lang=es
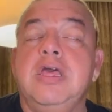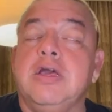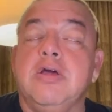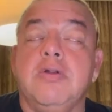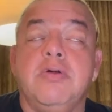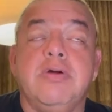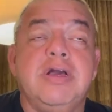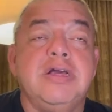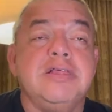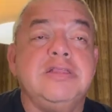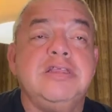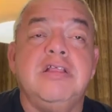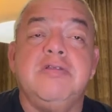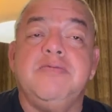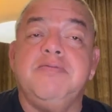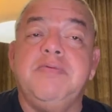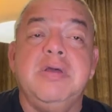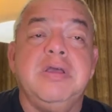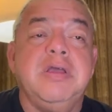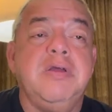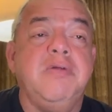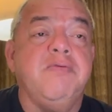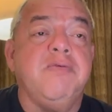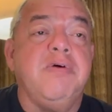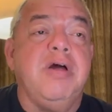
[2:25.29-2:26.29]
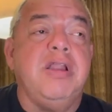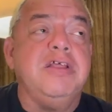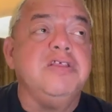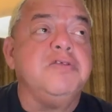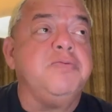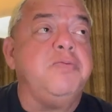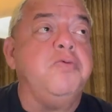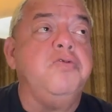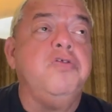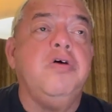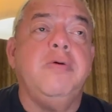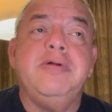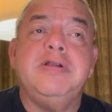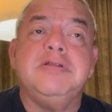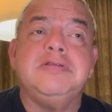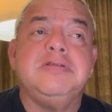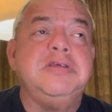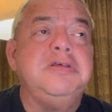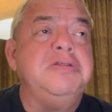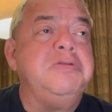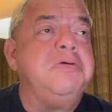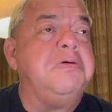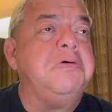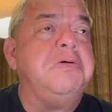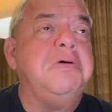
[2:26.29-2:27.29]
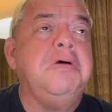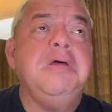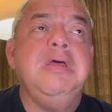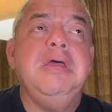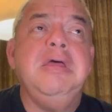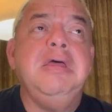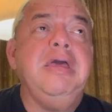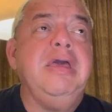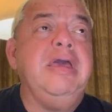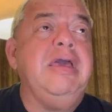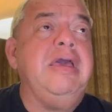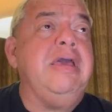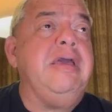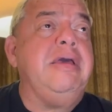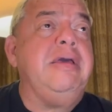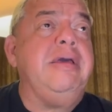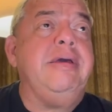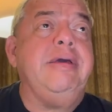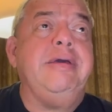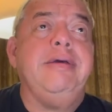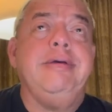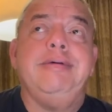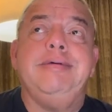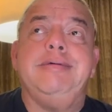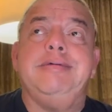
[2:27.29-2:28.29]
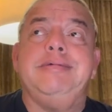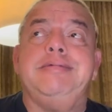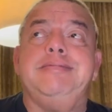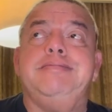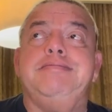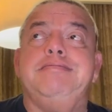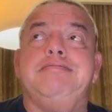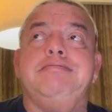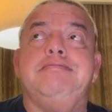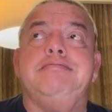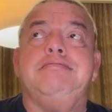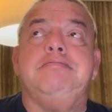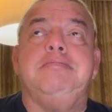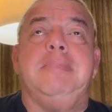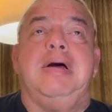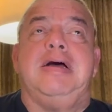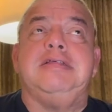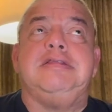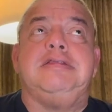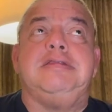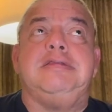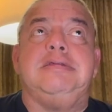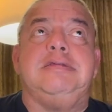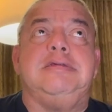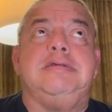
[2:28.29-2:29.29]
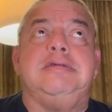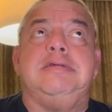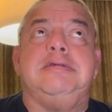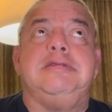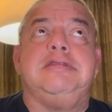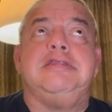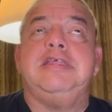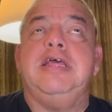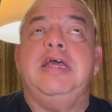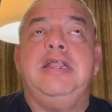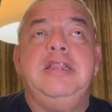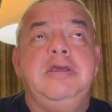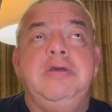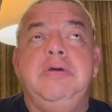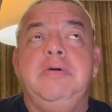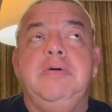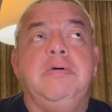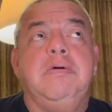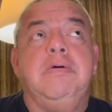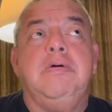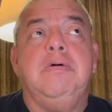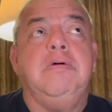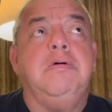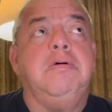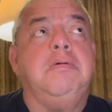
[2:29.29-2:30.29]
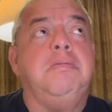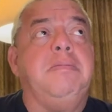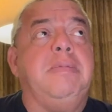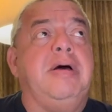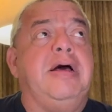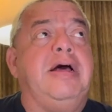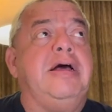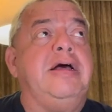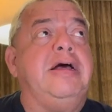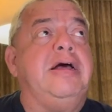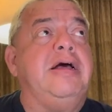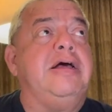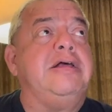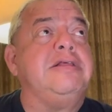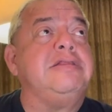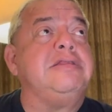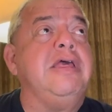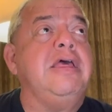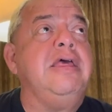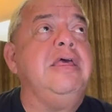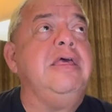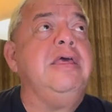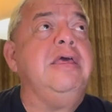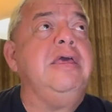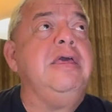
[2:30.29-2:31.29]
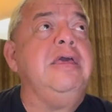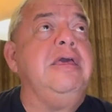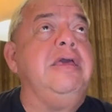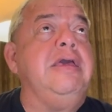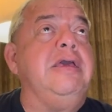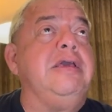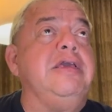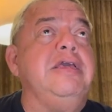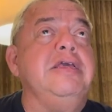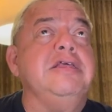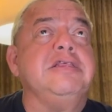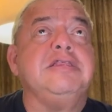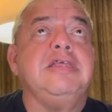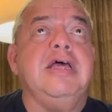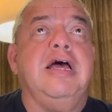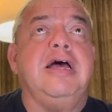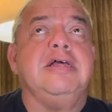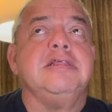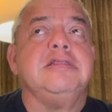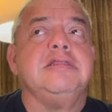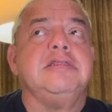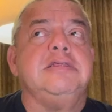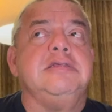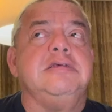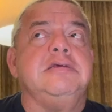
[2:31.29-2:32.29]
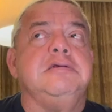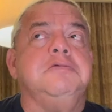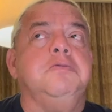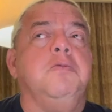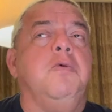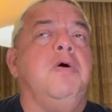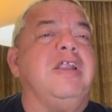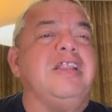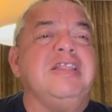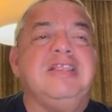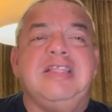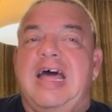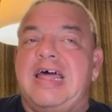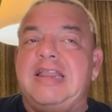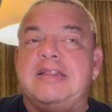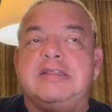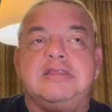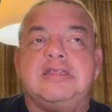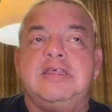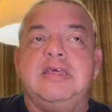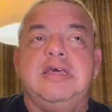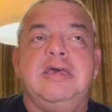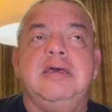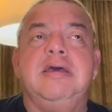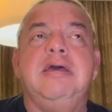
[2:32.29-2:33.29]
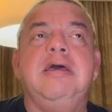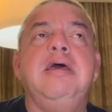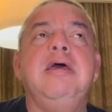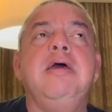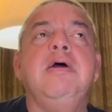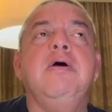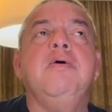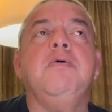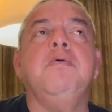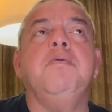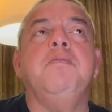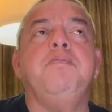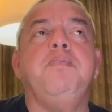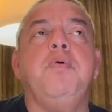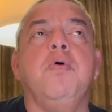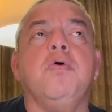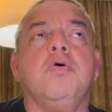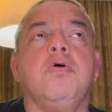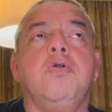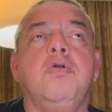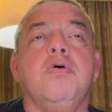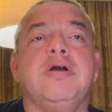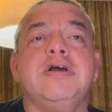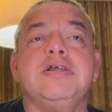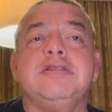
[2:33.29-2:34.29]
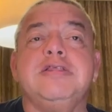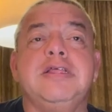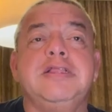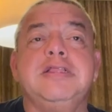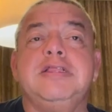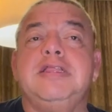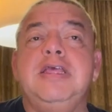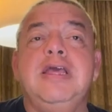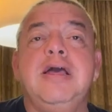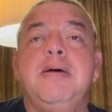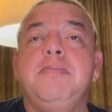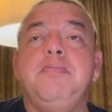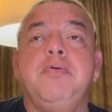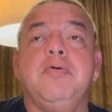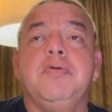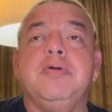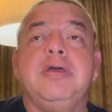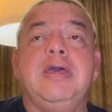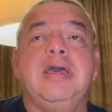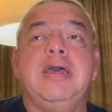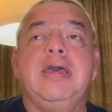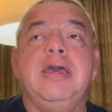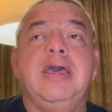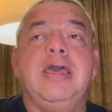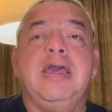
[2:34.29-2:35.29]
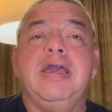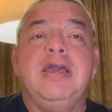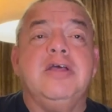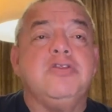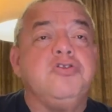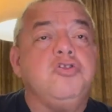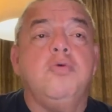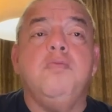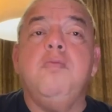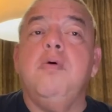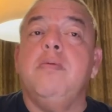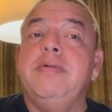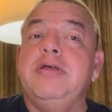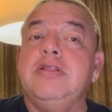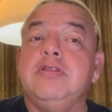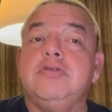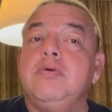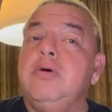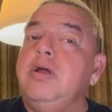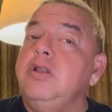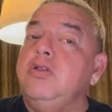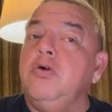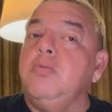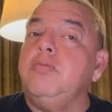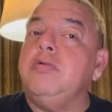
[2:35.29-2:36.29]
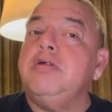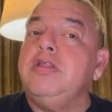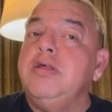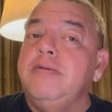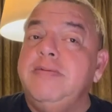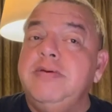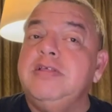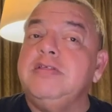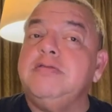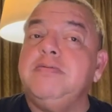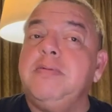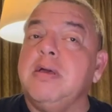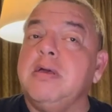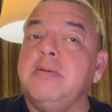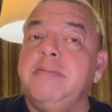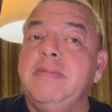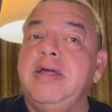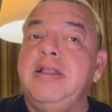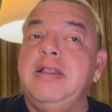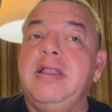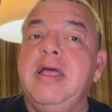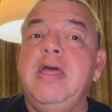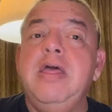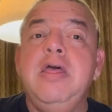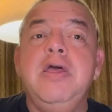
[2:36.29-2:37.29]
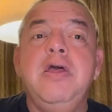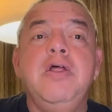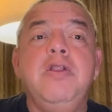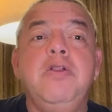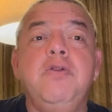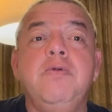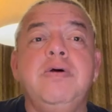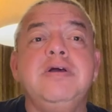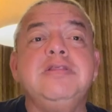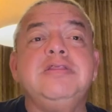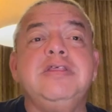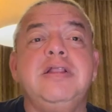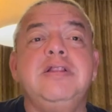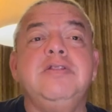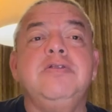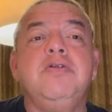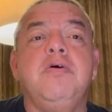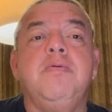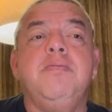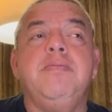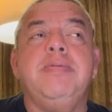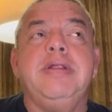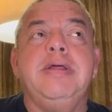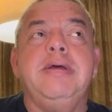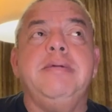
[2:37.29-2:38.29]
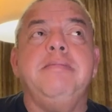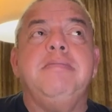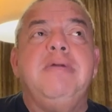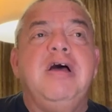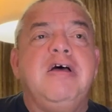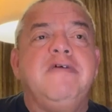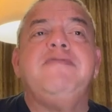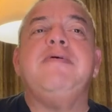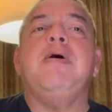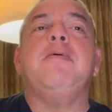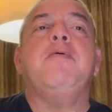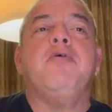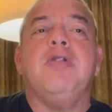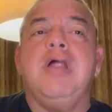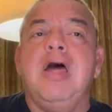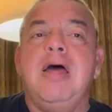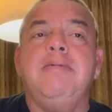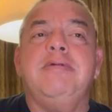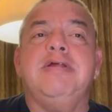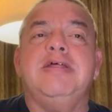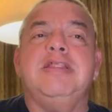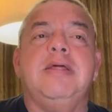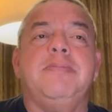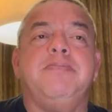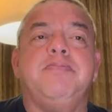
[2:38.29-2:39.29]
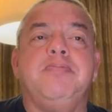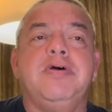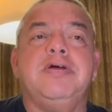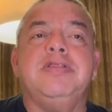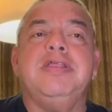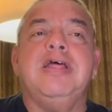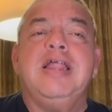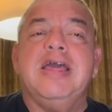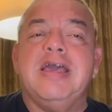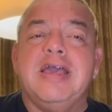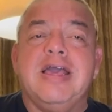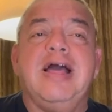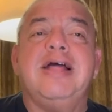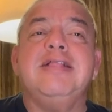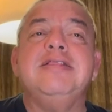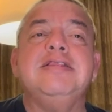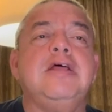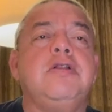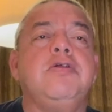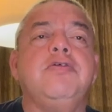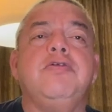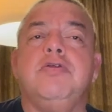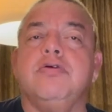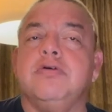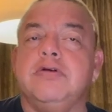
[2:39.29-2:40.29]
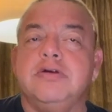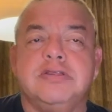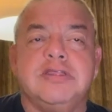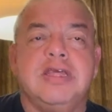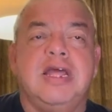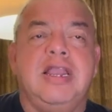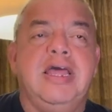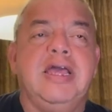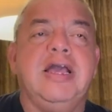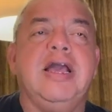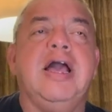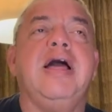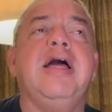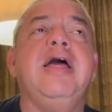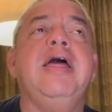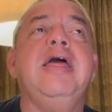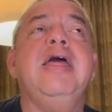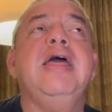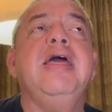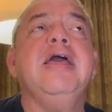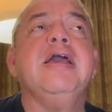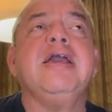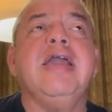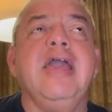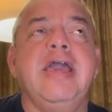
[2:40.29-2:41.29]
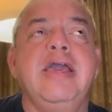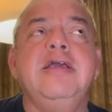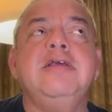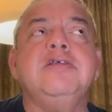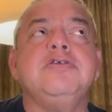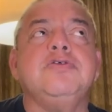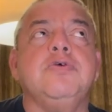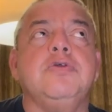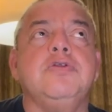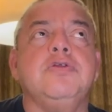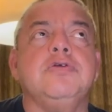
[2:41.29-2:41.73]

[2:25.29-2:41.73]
Y creo que Seth Freaking Rollins pudo haber sido eh, más eh, serio, más eh, quizás eh, guardarse un poco lo que sentía, porque en estos momentos el nombre de Vince McMahon no es el nombre más favorable después del escándalo de lo que se alega que hizo.